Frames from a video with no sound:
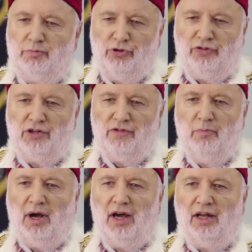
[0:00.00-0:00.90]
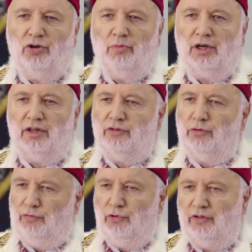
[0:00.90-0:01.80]
sprostać wymaganiom, jakie
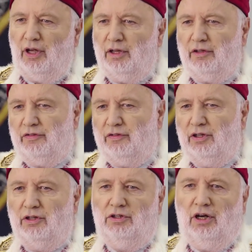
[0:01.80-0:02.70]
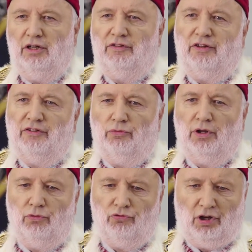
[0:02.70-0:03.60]
są związane z digitalizacją
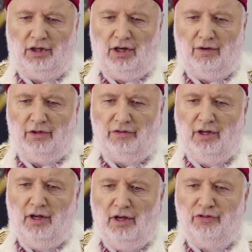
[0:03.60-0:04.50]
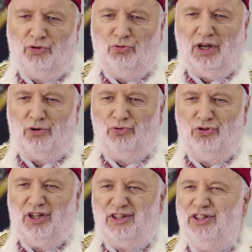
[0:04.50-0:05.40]
nauczania, a więc z tą taką
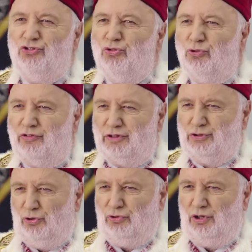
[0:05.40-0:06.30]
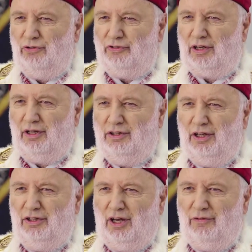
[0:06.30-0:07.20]
techniczną stroną tego
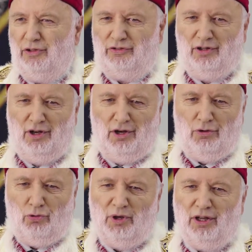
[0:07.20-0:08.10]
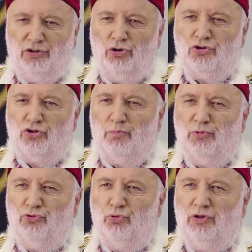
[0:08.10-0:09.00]
zagadnienia, a więc umiejętnością
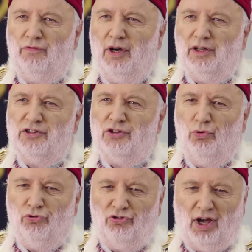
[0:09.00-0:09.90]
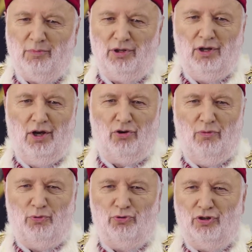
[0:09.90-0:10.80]
posługiwania się łączami,
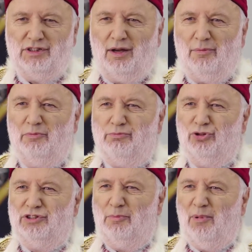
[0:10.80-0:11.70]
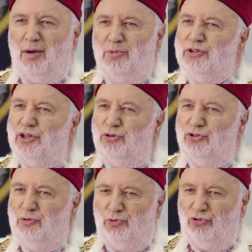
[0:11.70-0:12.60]
komputerami, programami i tego
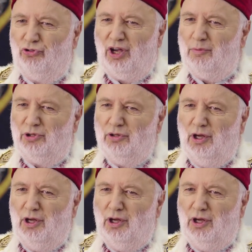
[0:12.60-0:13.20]
typu rzeczami.